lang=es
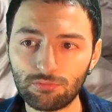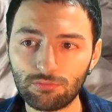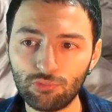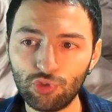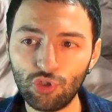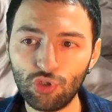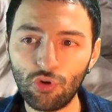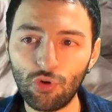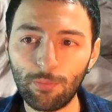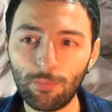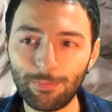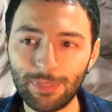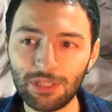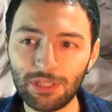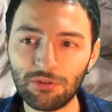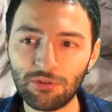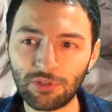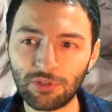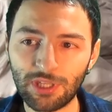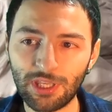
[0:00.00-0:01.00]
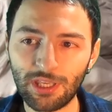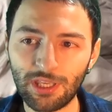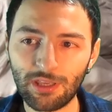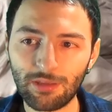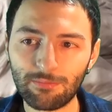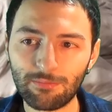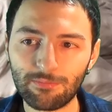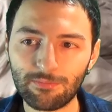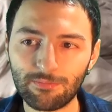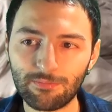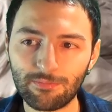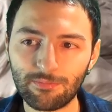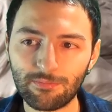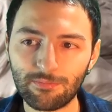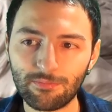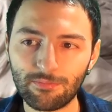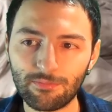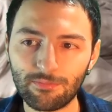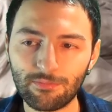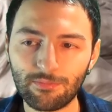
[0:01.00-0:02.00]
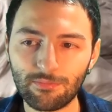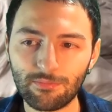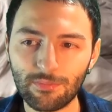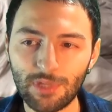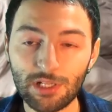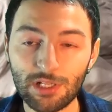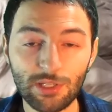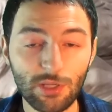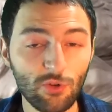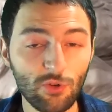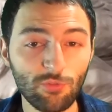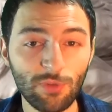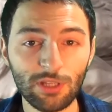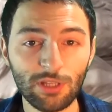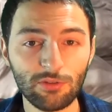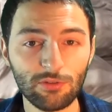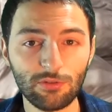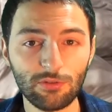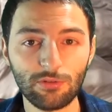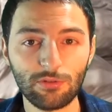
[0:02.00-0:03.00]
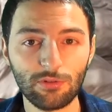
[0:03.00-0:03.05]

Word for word: Yo opino que el ser humano